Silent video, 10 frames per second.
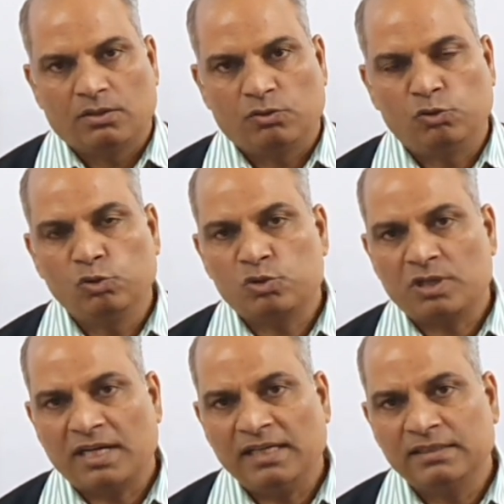
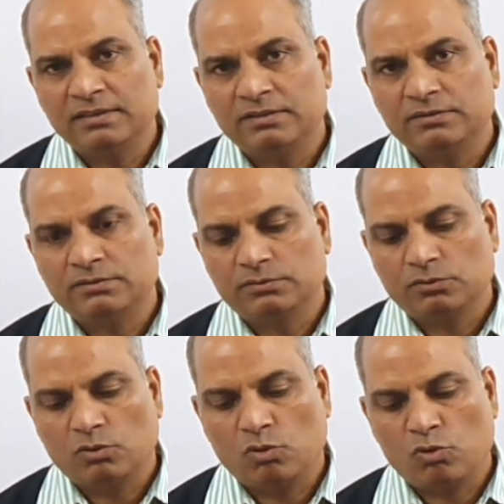दूसरा
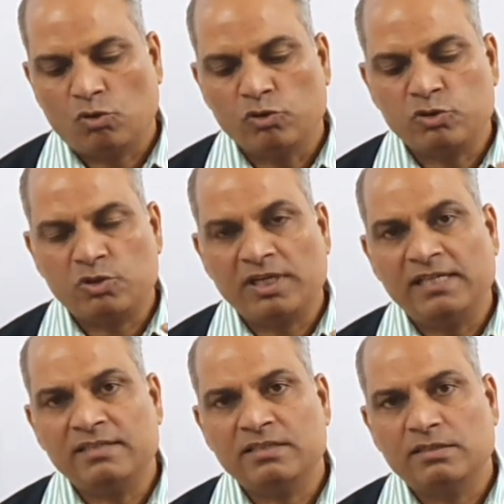
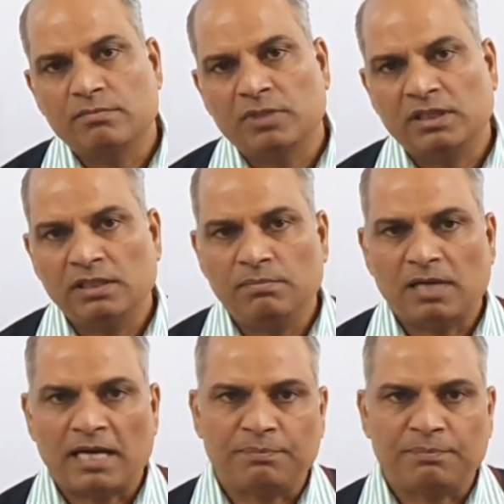कॉन्स्टेंट्स मतलब